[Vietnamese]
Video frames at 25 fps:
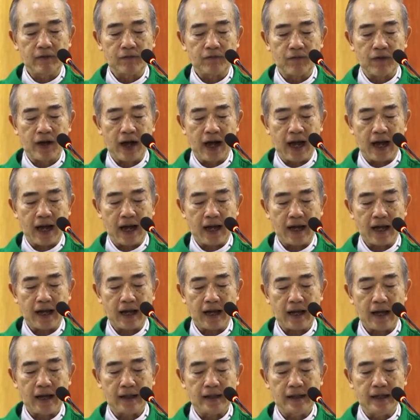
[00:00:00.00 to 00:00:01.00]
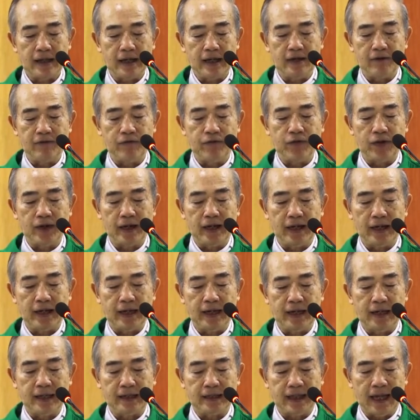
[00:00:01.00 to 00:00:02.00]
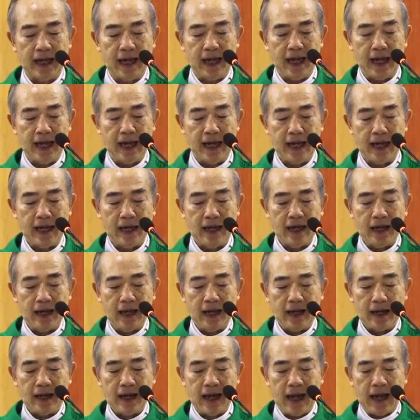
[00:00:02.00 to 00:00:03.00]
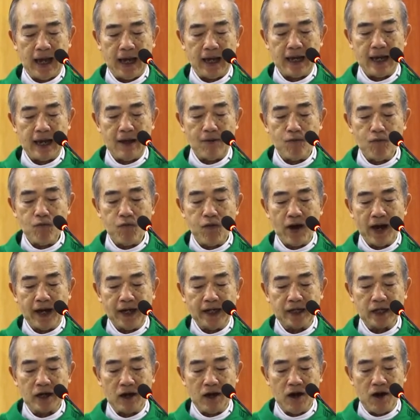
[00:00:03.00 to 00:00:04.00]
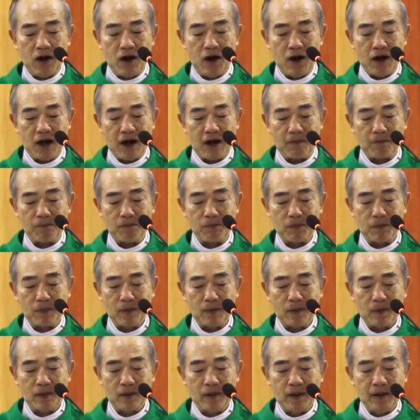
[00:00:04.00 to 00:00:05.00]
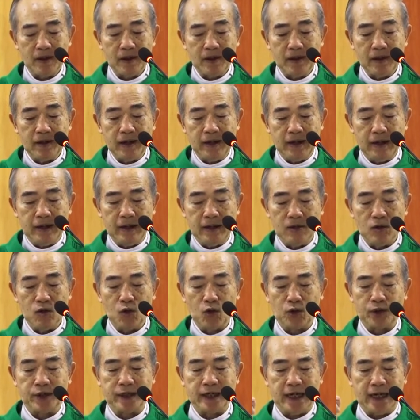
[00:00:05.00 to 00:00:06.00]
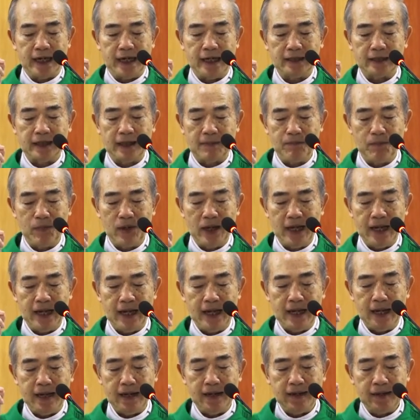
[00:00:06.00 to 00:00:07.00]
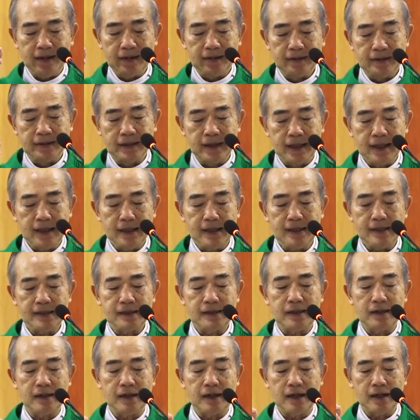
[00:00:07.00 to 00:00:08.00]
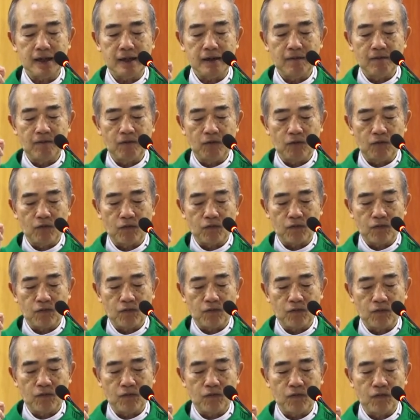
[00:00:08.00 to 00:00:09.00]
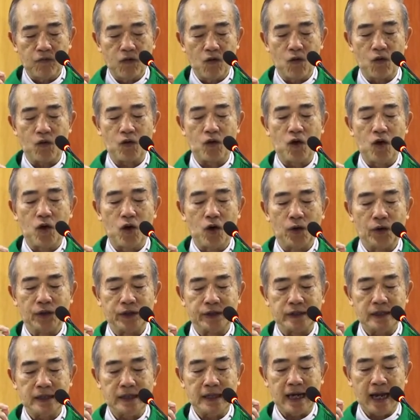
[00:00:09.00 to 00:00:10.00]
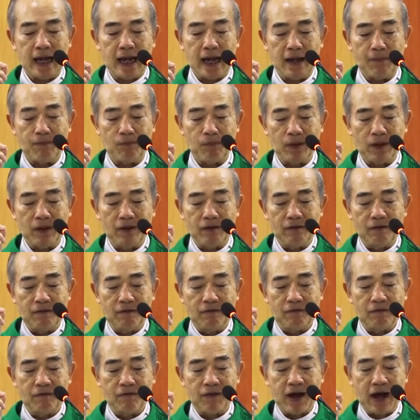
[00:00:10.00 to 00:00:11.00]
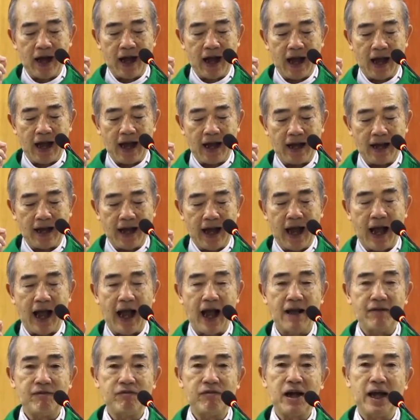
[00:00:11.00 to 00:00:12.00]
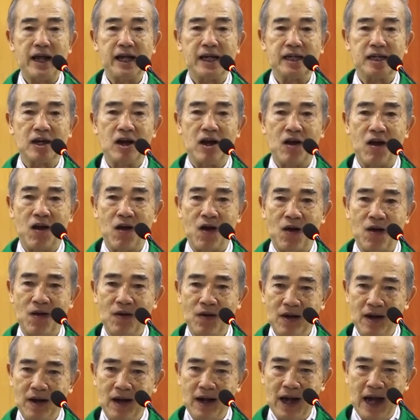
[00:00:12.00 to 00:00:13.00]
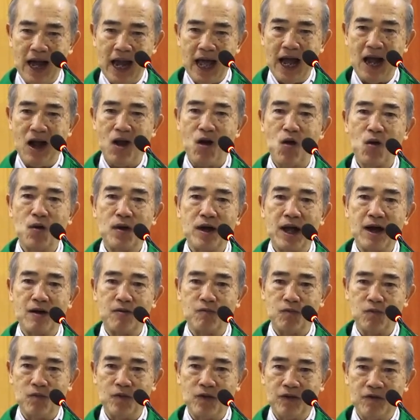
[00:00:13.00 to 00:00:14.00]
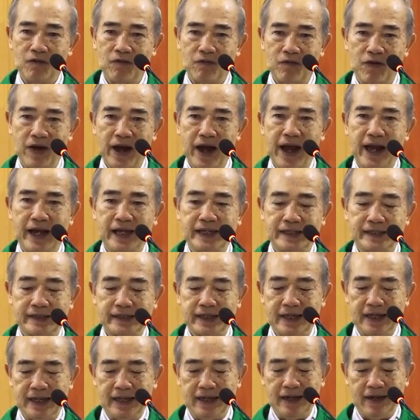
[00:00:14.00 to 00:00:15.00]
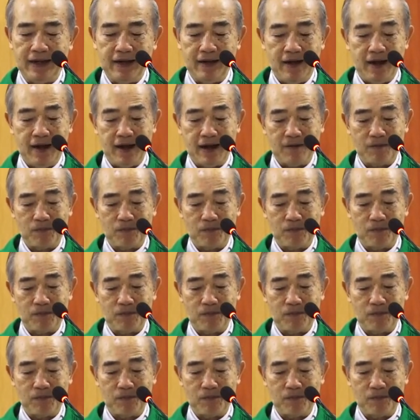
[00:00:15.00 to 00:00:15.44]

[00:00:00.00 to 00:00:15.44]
và nhân viên y tế để đóng vai trò điều trị tâm lý dinh dưỡng phục hồi chức năng và cả vai trò lao động vệ sinh nữa